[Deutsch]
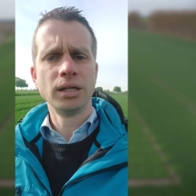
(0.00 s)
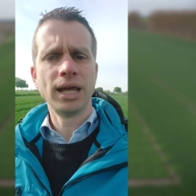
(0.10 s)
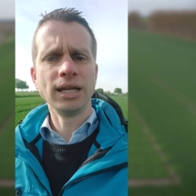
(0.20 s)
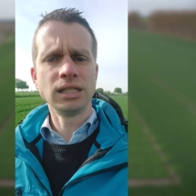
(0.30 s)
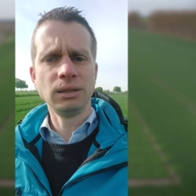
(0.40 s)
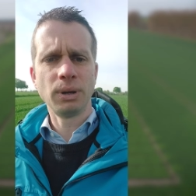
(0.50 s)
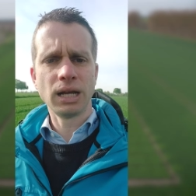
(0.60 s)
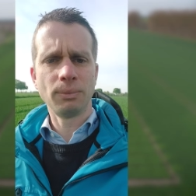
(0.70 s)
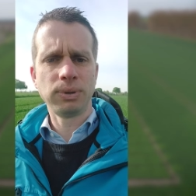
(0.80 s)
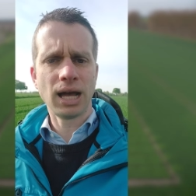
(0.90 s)
Denken Sie bei
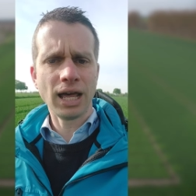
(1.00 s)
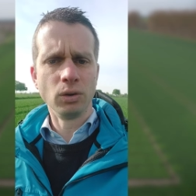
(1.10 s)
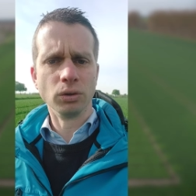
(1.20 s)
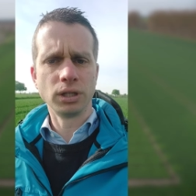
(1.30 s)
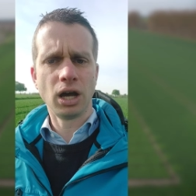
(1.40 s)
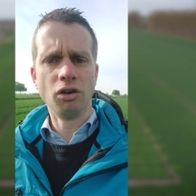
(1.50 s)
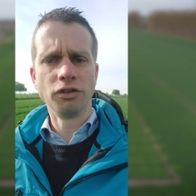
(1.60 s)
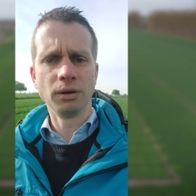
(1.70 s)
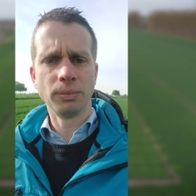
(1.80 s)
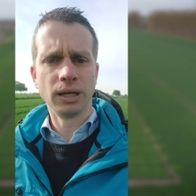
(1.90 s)
der Planung der
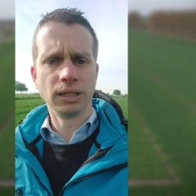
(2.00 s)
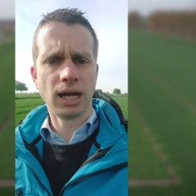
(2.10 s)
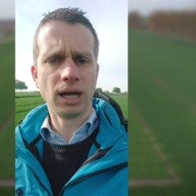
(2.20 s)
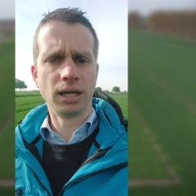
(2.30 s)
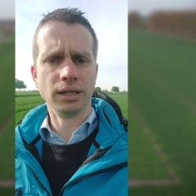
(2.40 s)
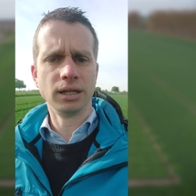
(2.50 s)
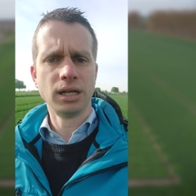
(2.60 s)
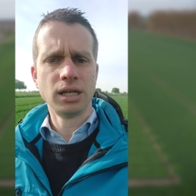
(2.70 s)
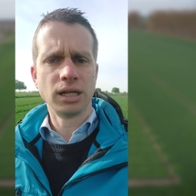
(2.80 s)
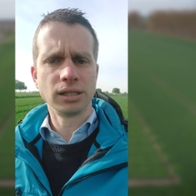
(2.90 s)
Aufwandmengen daran,
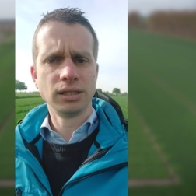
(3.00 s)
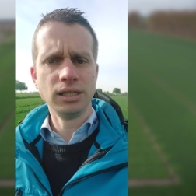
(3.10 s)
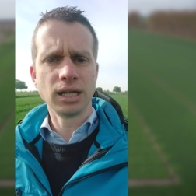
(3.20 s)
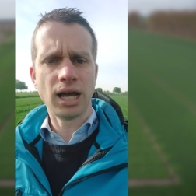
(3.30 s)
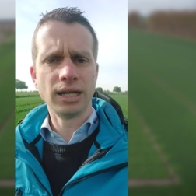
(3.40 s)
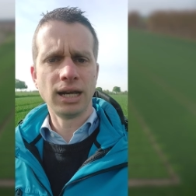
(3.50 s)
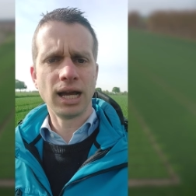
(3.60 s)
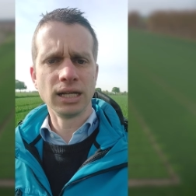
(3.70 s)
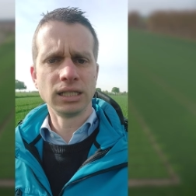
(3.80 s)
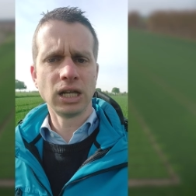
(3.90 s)
dass diese eine
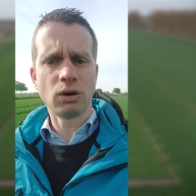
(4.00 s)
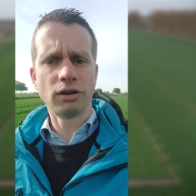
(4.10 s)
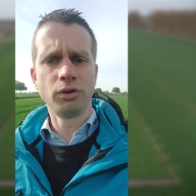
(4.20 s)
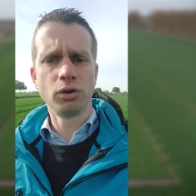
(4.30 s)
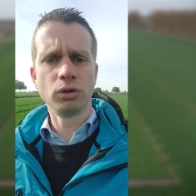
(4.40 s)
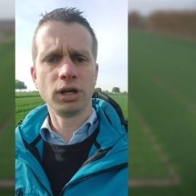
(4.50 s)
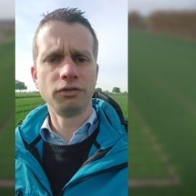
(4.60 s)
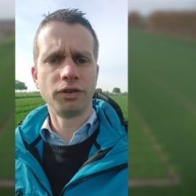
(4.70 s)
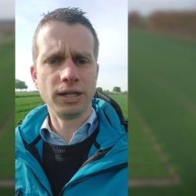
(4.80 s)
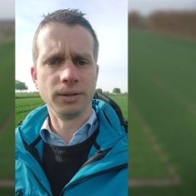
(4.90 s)
lange Dauerwirkung
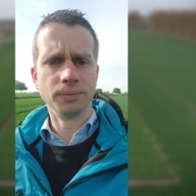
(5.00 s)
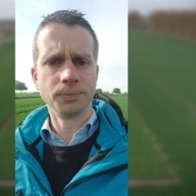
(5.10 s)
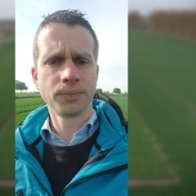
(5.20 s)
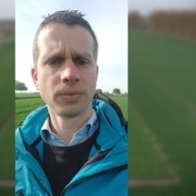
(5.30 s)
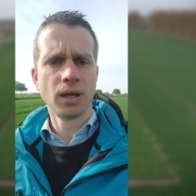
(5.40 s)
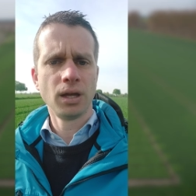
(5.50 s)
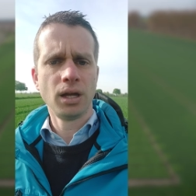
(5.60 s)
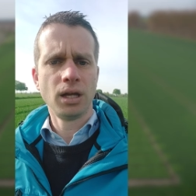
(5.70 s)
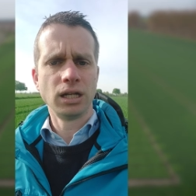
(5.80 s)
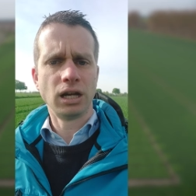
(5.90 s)
entfalten
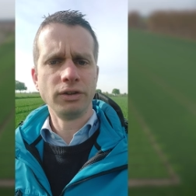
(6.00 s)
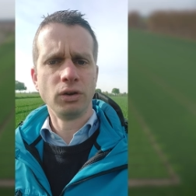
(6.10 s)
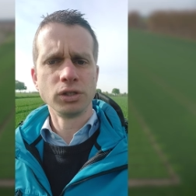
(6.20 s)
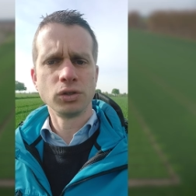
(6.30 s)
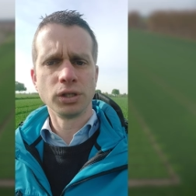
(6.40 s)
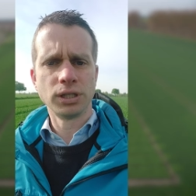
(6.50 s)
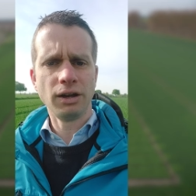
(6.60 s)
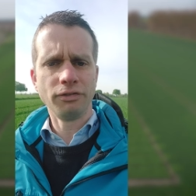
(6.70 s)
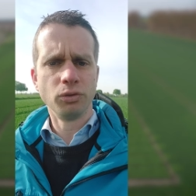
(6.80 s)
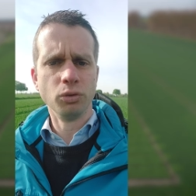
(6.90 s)
da wir uns noch
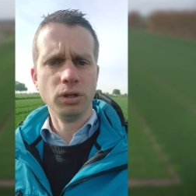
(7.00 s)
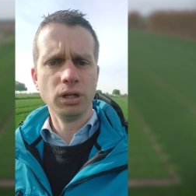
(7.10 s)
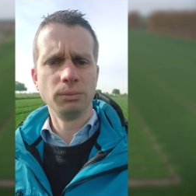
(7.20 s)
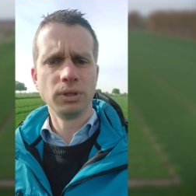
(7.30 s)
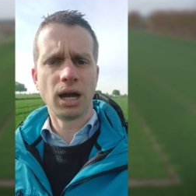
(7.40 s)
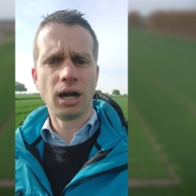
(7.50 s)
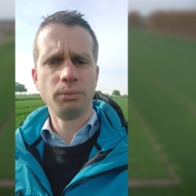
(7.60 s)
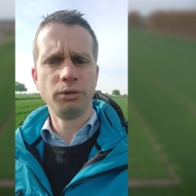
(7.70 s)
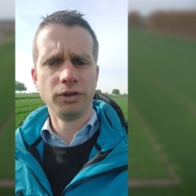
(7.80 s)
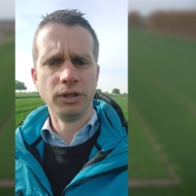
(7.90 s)
sehr früh im
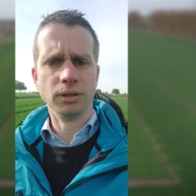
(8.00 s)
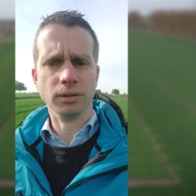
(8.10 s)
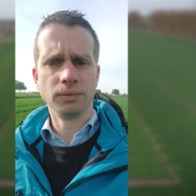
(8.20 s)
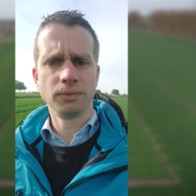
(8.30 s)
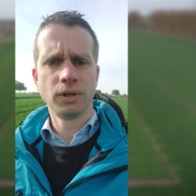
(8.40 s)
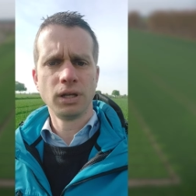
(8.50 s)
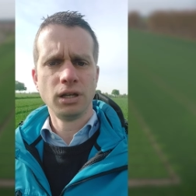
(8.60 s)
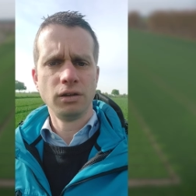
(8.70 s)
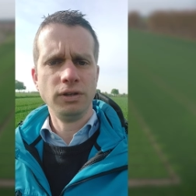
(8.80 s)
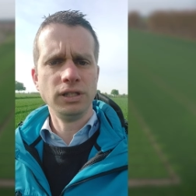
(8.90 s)
Jahr befinden.
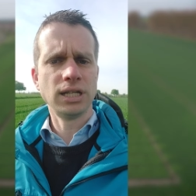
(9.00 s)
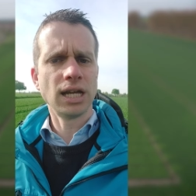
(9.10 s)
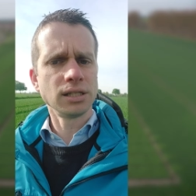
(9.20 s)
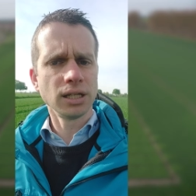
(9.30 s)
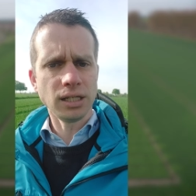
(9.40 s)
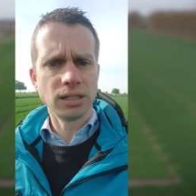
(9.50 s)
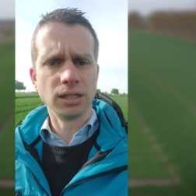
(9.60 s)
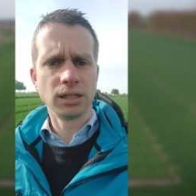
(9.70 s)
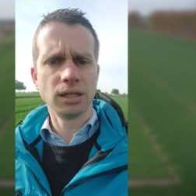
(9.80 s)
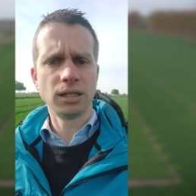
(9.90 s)
Wie Sie jetzt
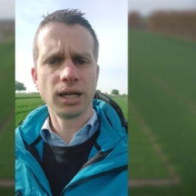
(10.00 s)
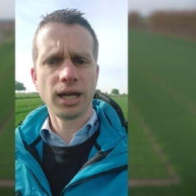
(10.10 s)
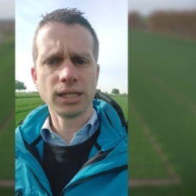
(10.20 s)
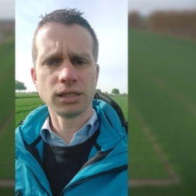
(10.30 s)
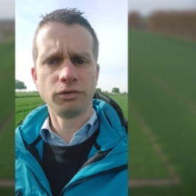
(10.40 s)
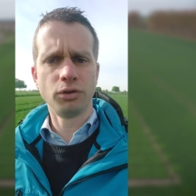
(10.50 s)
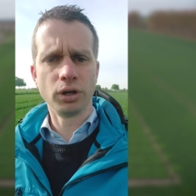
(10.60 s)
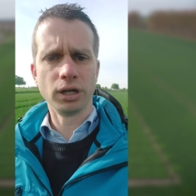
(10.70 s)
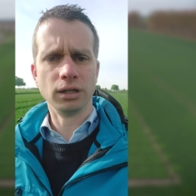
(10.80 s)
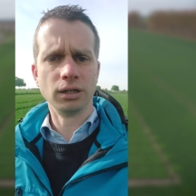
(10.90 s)
richtig in der Gerste
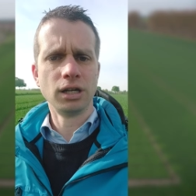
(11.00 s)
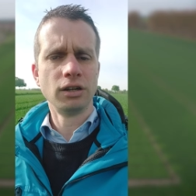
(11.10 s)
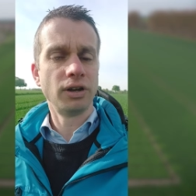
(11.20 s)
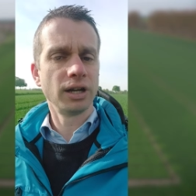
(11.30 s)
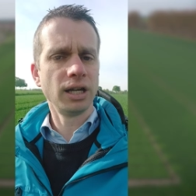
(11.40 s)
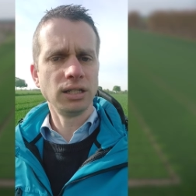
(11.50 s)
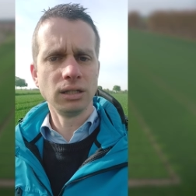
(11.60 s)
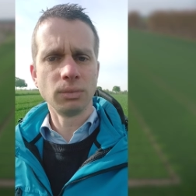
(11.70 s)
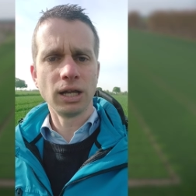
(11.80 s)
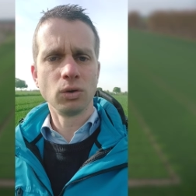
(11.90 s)
vorgehen, verrät
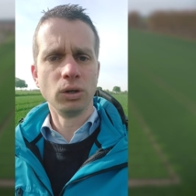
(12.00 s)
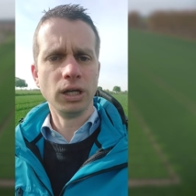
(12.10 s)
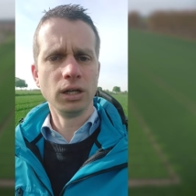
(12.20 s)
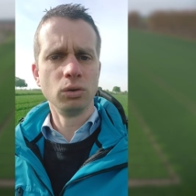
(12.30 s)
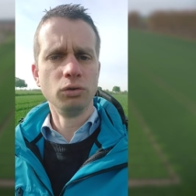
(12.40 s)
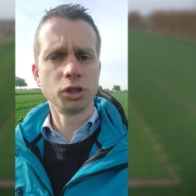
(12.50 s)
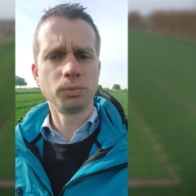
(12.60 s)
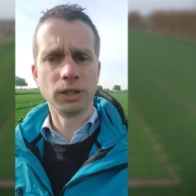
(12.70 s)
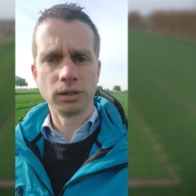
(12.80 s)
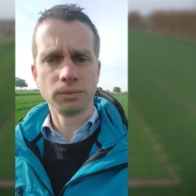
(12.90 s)
Ihnen mein Kollege Uwe
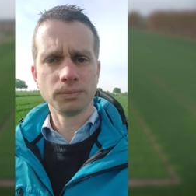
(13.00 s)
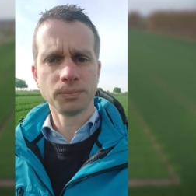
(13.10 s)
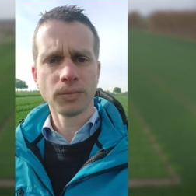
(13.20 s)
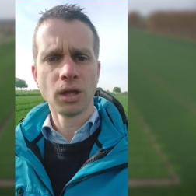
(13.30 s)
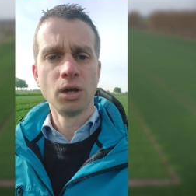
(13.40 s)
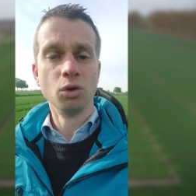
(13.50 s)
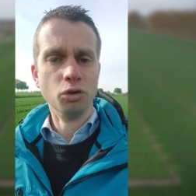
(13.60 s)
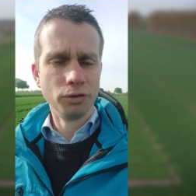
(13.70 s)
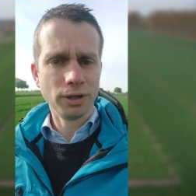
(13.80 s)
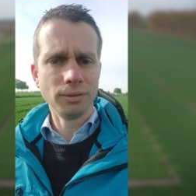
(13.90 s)
Schmidt.
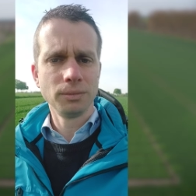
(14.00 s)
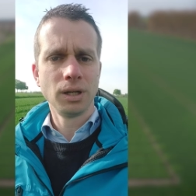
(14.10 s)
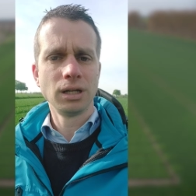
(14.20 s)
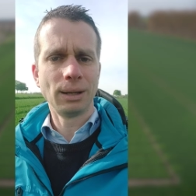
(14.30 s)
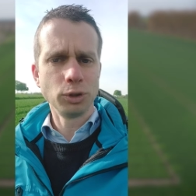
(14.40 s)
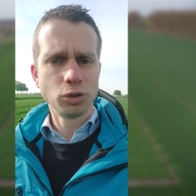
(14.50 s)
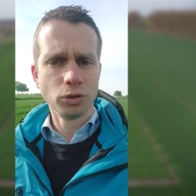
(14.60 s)
Uwe, damit